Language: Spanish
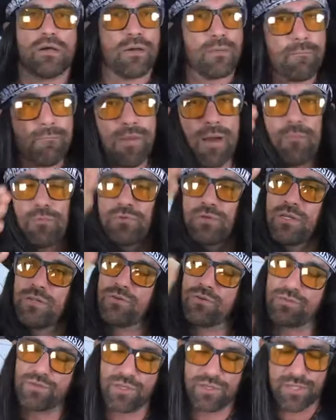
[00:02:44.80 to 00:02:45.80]
vamos a las
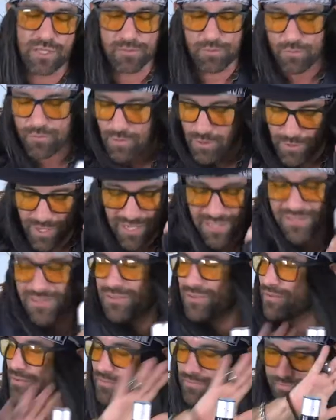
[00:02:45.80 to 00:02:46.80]
noticias, por favor. Esto
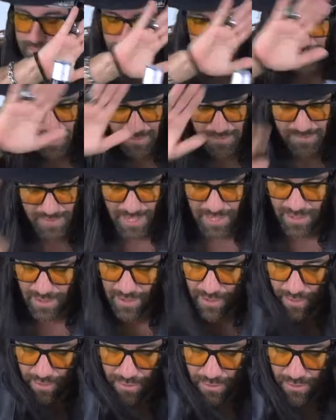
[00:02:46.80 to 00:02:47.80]
me saca
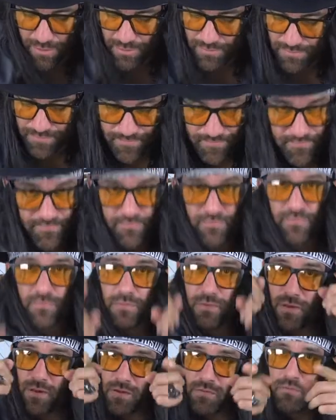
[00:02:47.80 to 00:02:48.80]
de quicio.
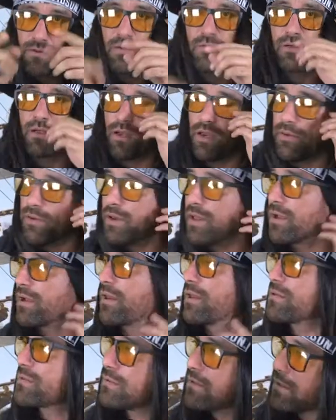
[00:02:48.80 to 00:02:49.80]
Eleven
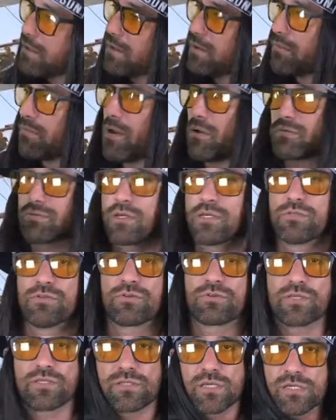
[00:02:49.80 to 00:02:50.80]
noticias. Vamos a las
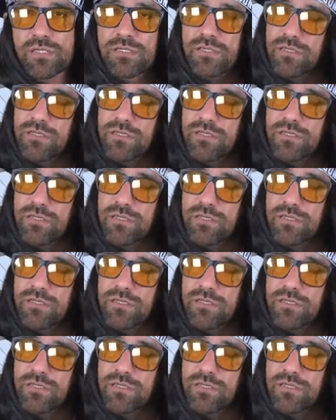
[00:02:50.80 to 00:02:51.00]
noticias.